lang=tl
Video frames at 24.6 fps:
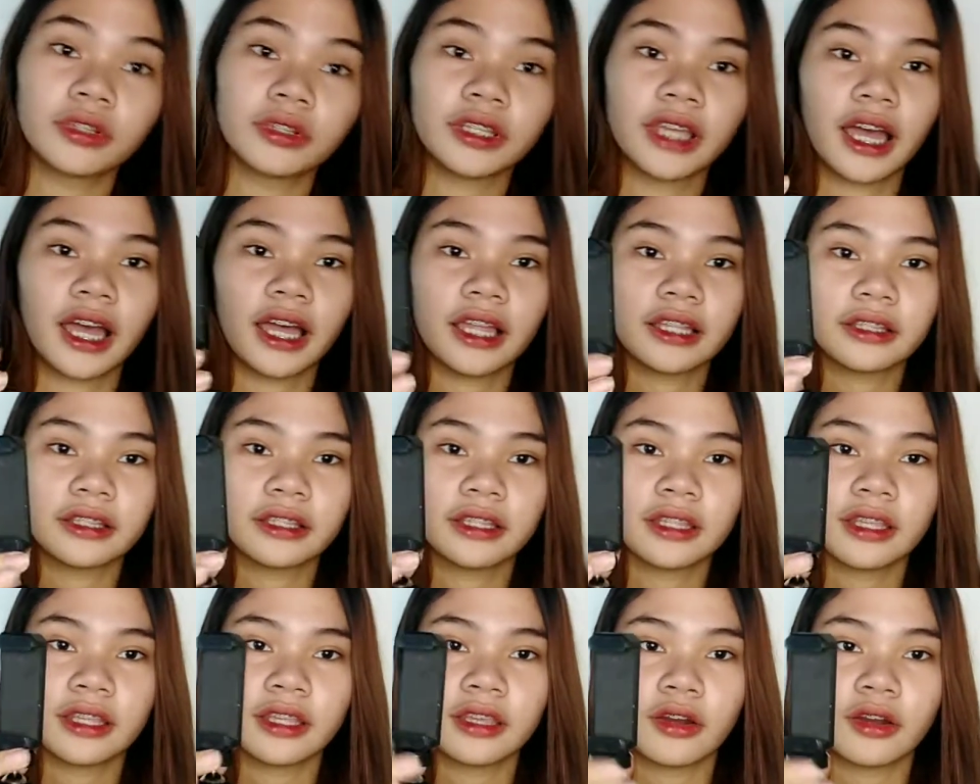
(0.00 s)

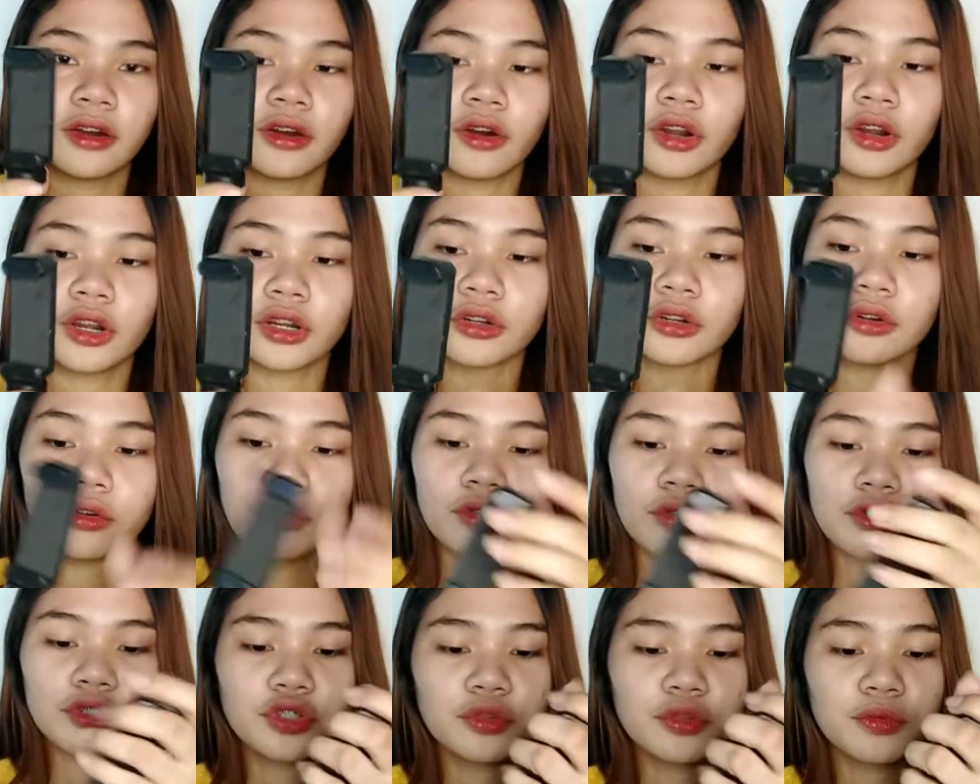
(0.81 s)
Yan. Or
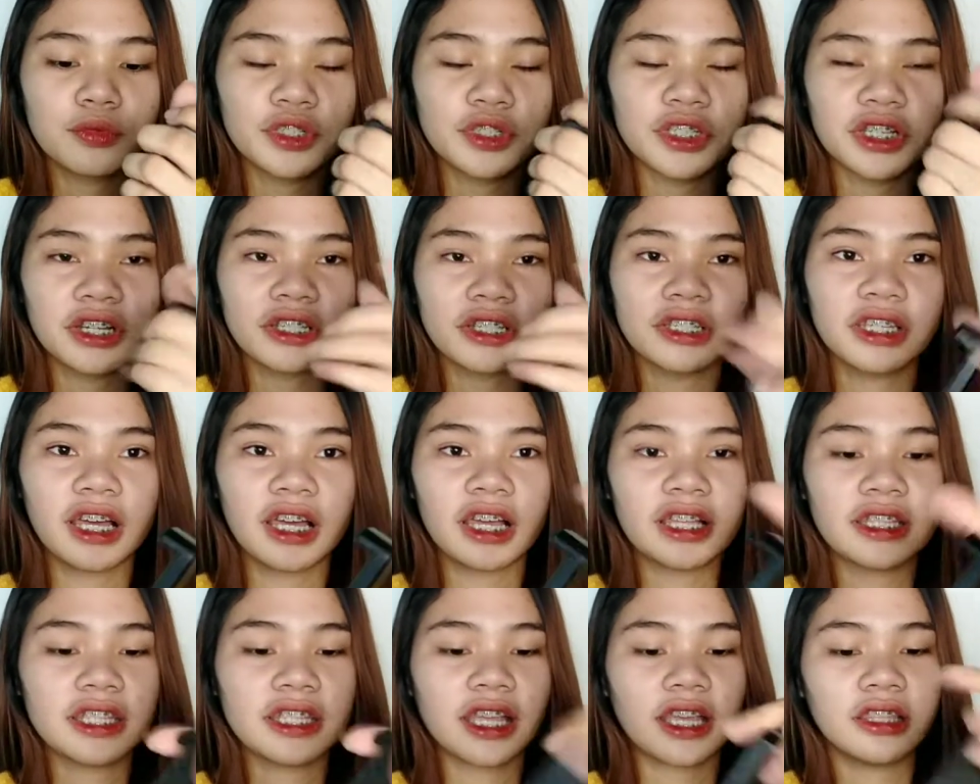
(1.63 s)
kung gusto mo siyang
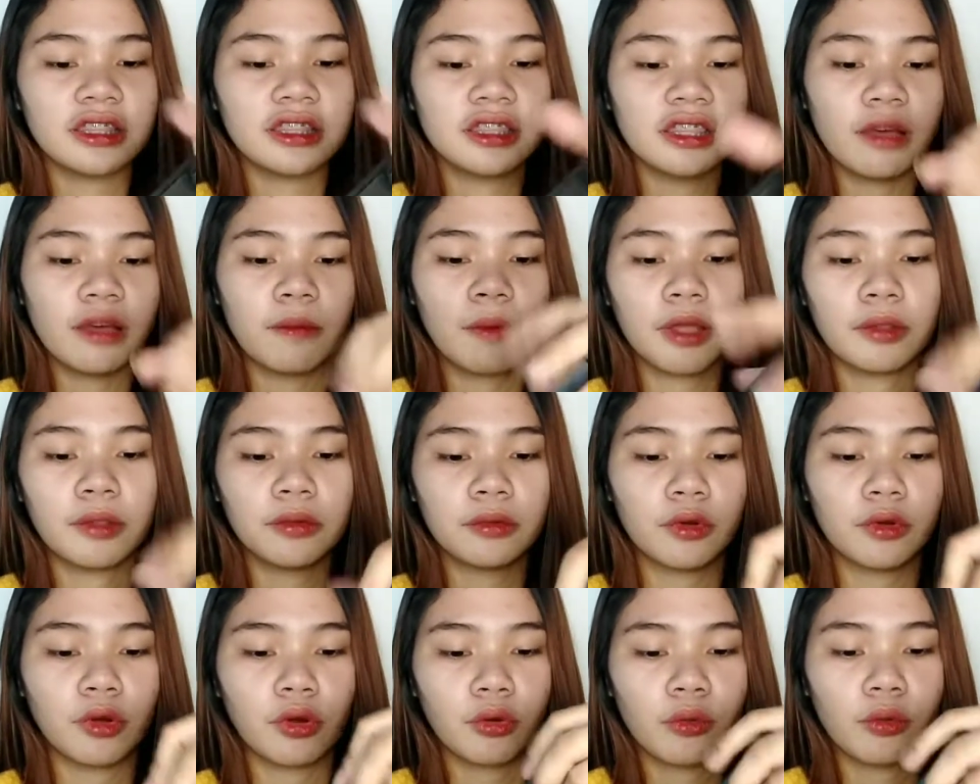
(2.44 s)
nakaside
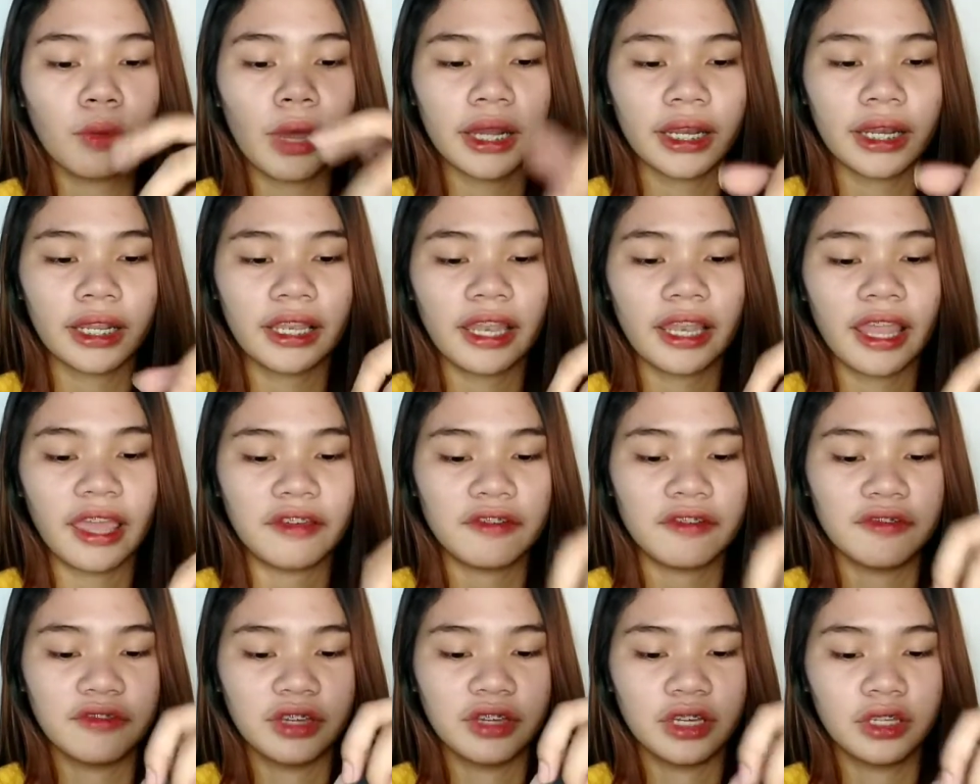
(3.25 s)
naman, kung wari
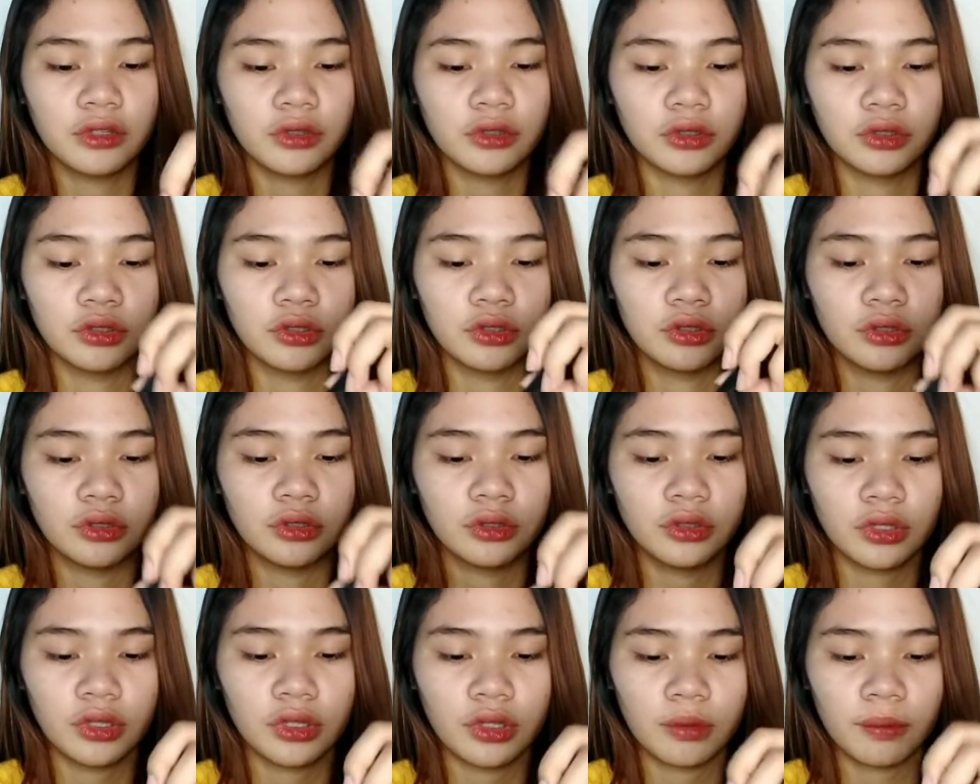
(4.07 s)
live ganun,
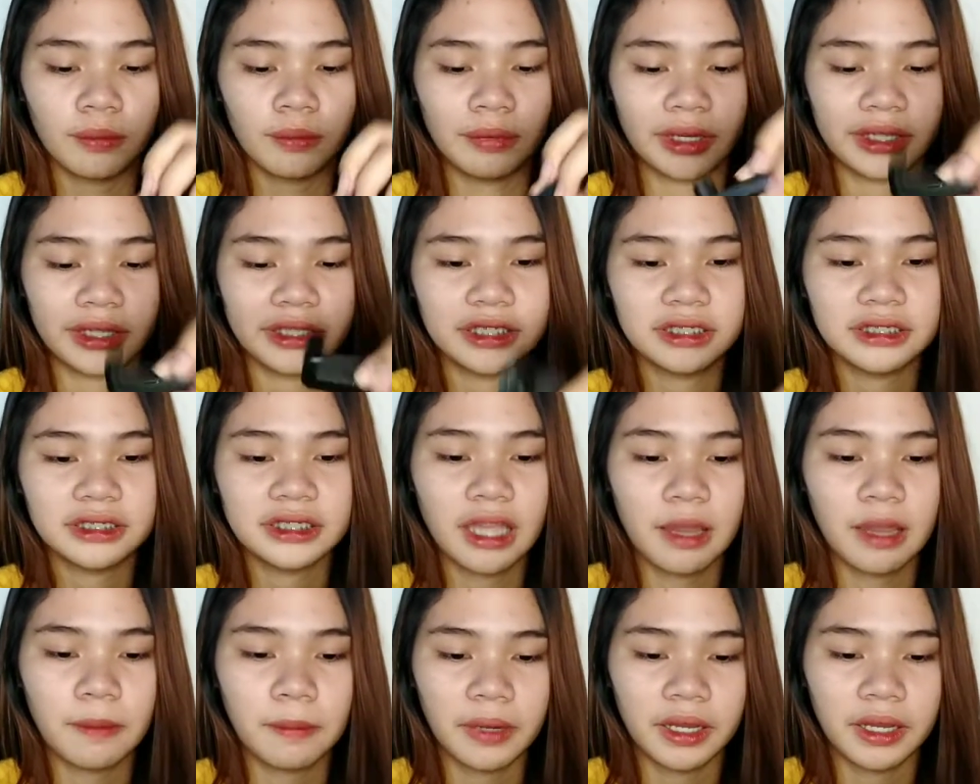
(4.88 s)
pwede
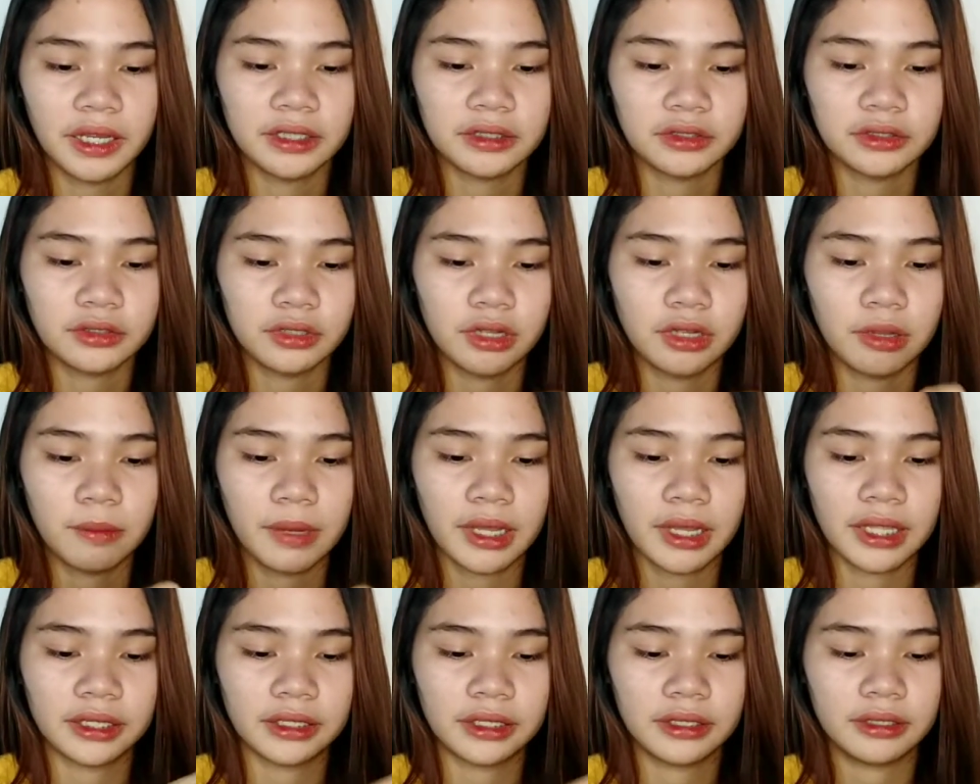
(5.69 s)
siya pag ganito
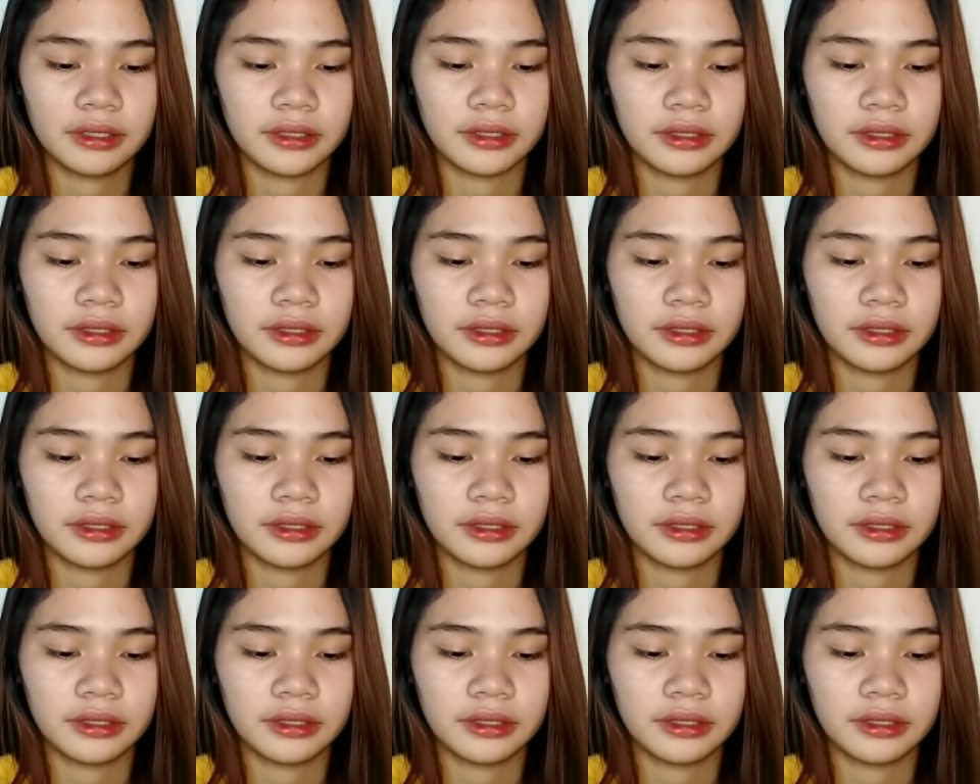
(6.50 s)
naman.